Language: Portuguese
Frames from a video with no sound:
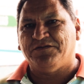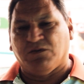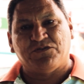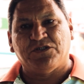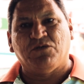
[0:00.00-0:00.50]

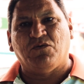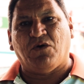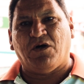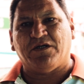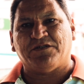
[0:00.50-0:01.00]
São cinco
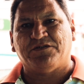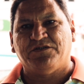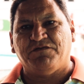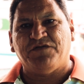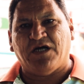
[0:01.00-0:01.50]
horas
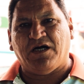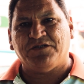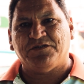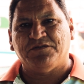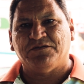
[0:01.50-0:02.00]
de
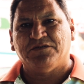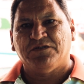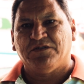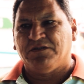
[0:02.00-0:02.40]
viagem